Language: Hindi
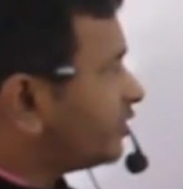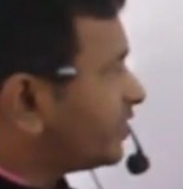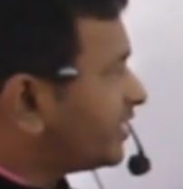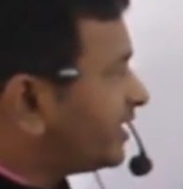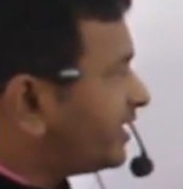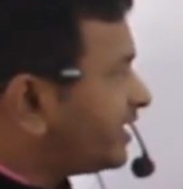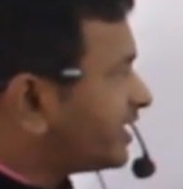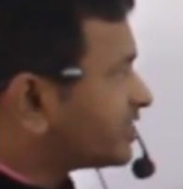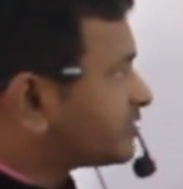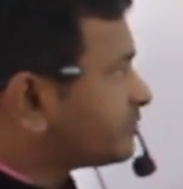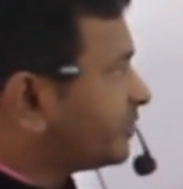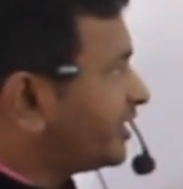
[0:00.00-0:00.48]

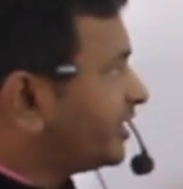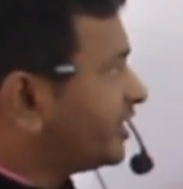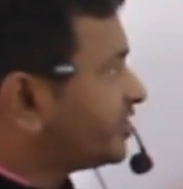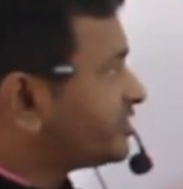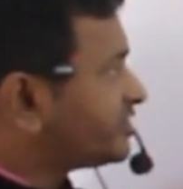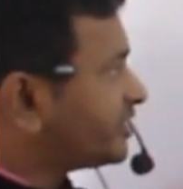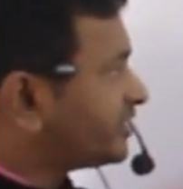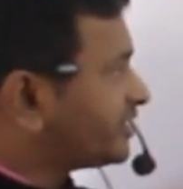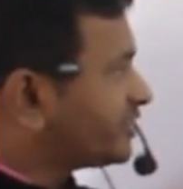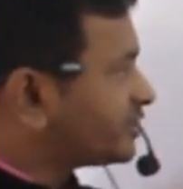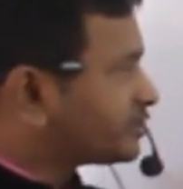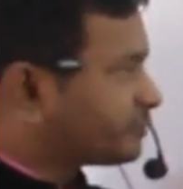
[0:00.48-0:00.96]
उन्होंने
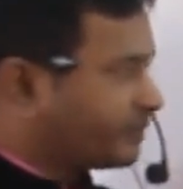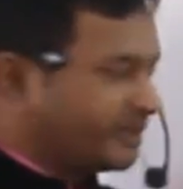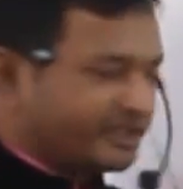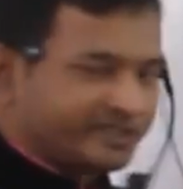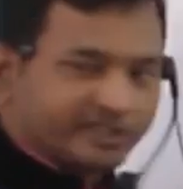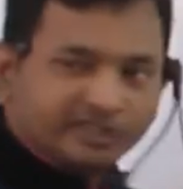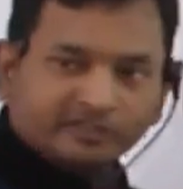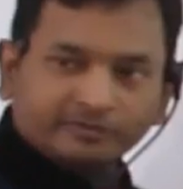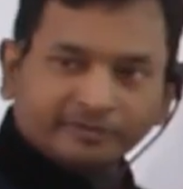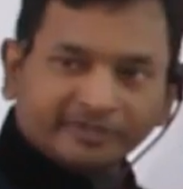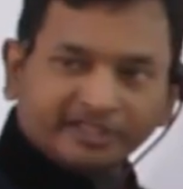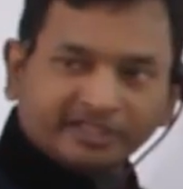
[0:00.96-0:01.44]
एक्सप्लेनेशन किस
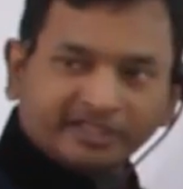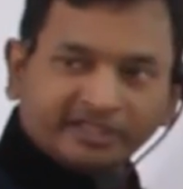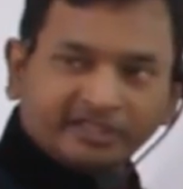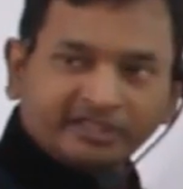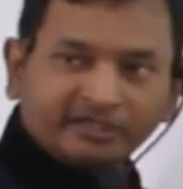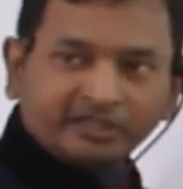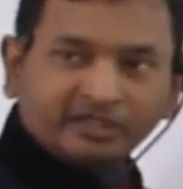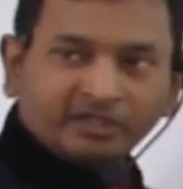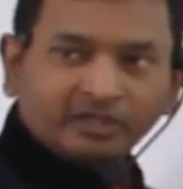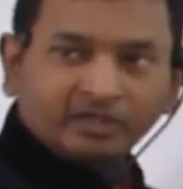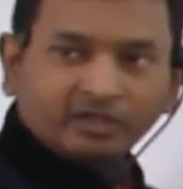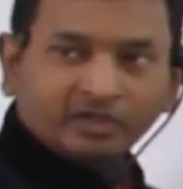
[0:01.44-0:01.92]
बेसिस पे
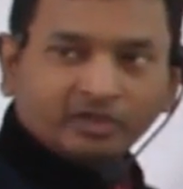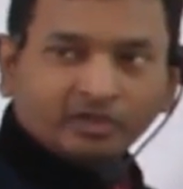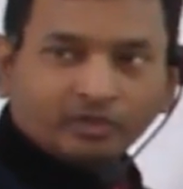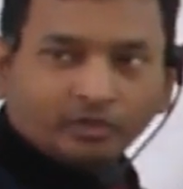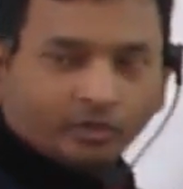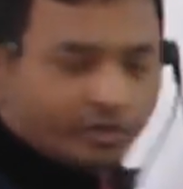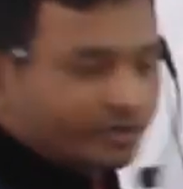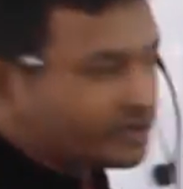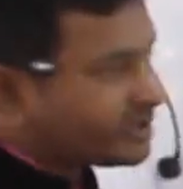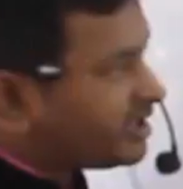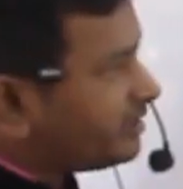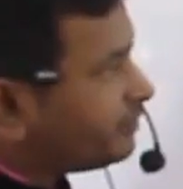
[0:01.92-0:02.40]
दिए
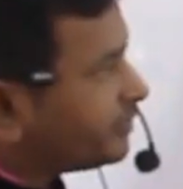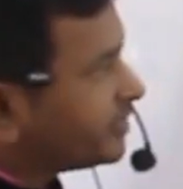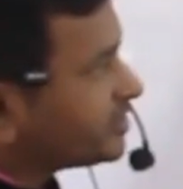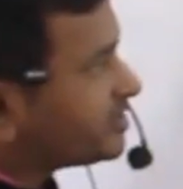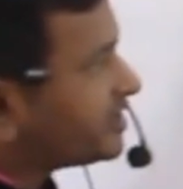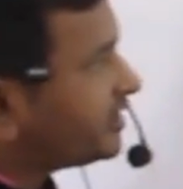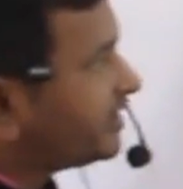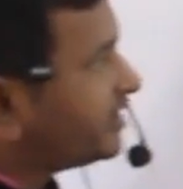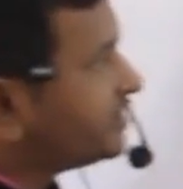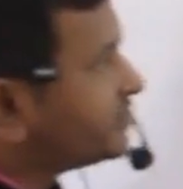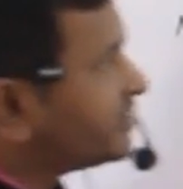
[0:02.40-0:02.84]
उसके पीछे